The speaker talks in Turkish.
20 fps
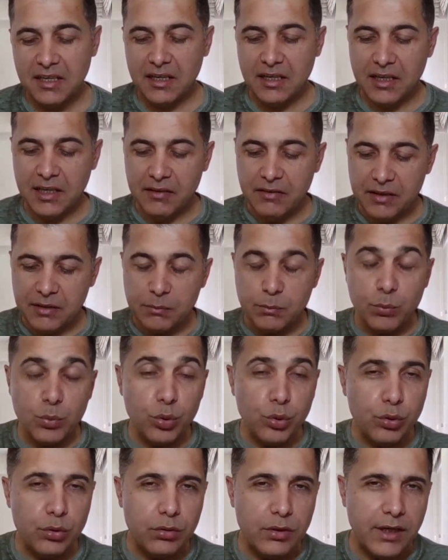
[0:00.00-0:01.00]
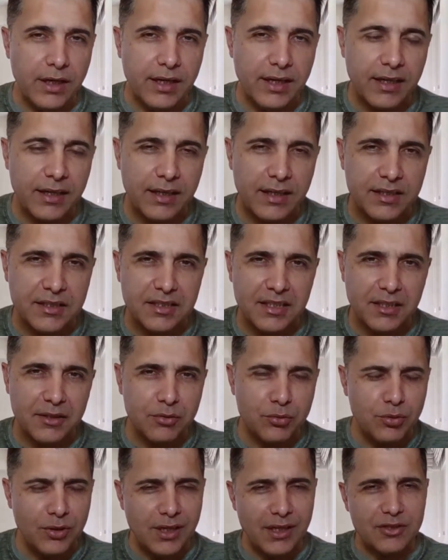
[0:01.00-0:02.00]
Evet bugün arkadaşlar
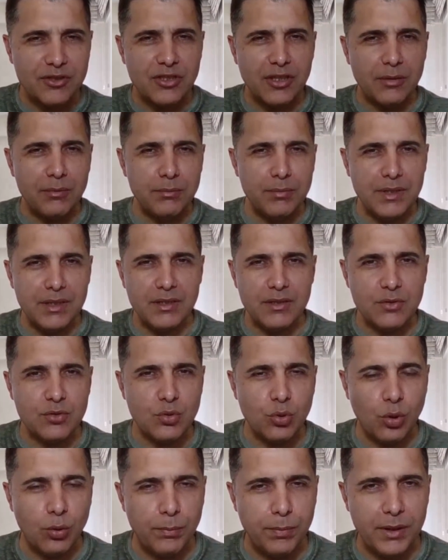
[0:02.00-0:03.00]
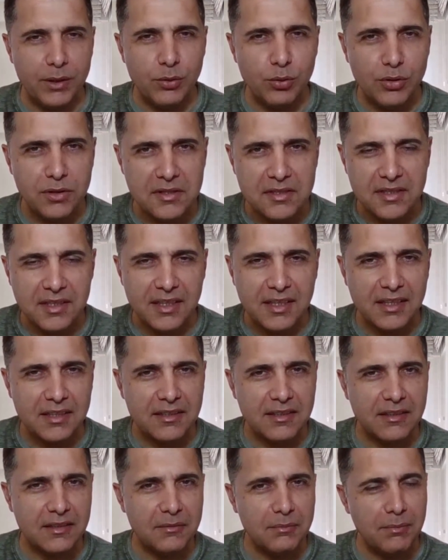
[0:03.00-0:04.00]
dün akşam bir sohbet odasına
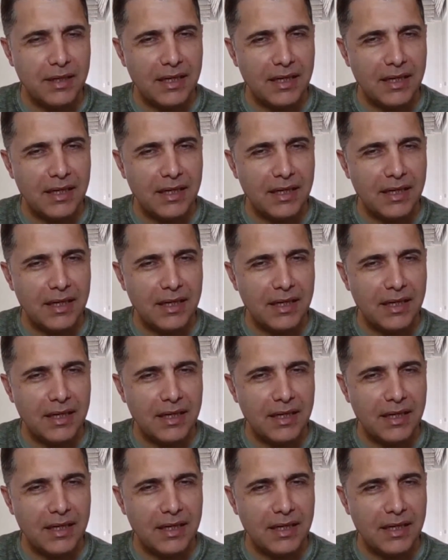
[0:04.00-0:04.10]
katıldım.